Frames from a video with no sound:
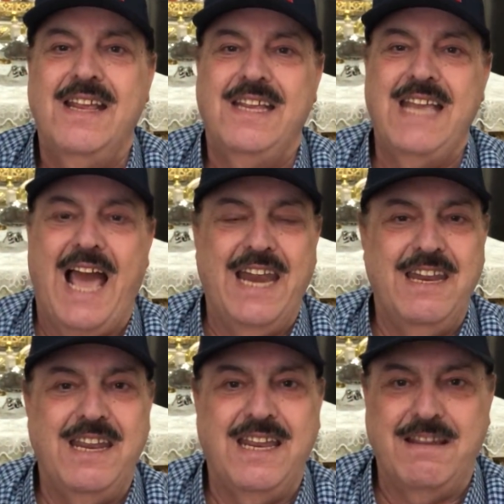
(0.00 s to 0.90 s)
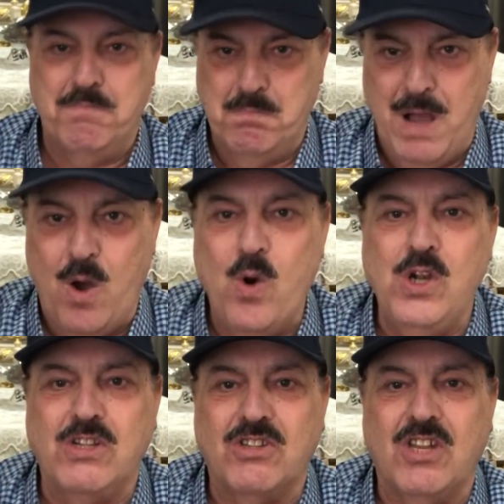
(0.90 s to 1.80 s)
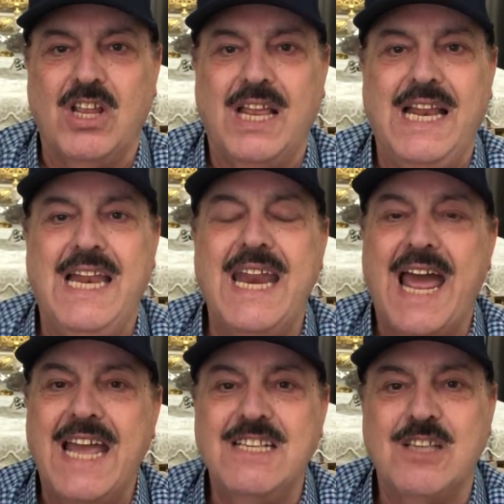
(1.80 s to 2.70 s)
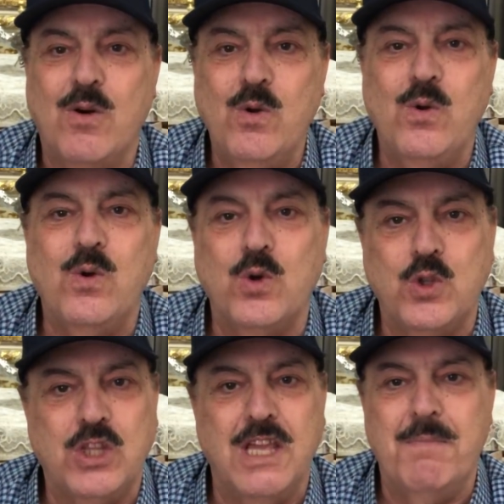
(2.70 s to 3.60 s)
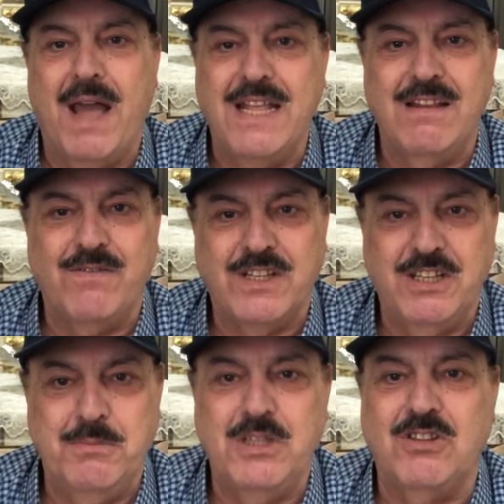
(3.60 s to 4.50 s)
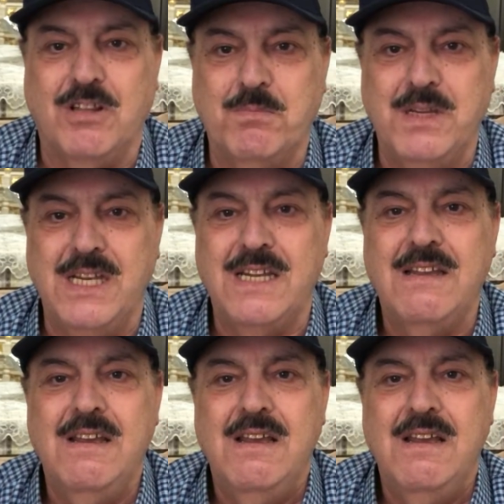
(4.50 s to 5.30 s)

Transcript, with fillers: يعني ما قلت اللي انا عايز اقوله واتهم عادل فتحي بالتطبيل